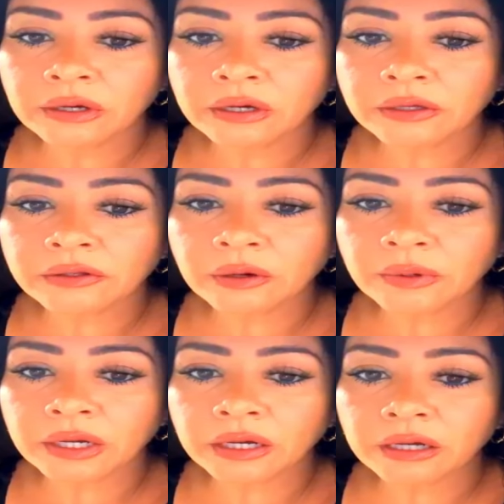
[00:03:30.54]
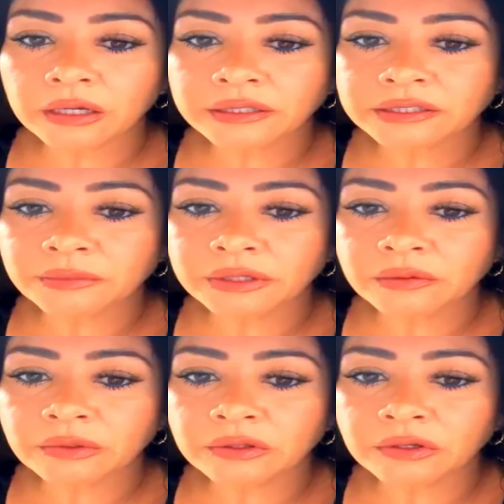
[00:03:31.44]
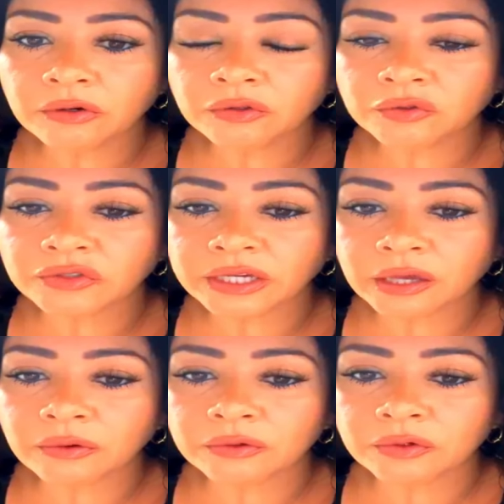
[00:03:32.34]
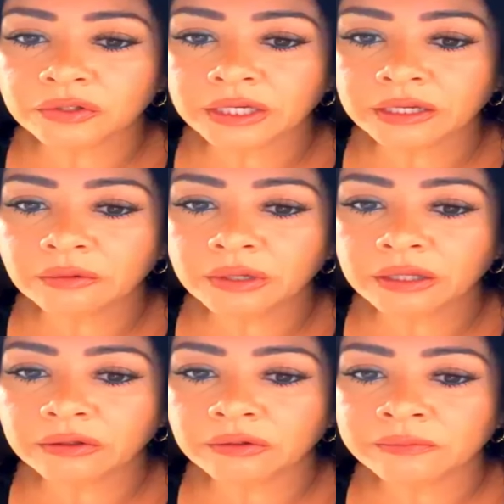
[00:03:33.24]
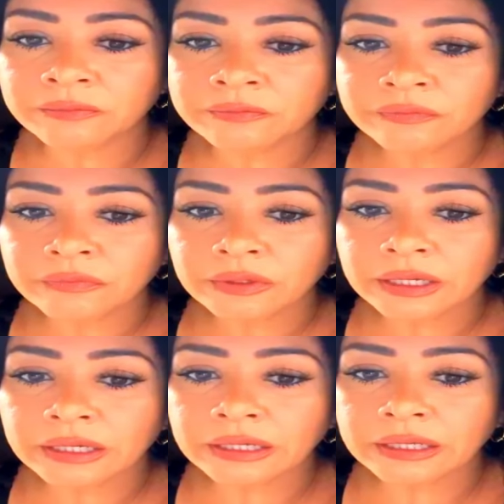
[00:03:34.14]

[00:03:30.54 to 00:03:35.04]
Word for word: Ay, ya va, que se me dividió. Tú sabes que cuando uno está escribiendo en la...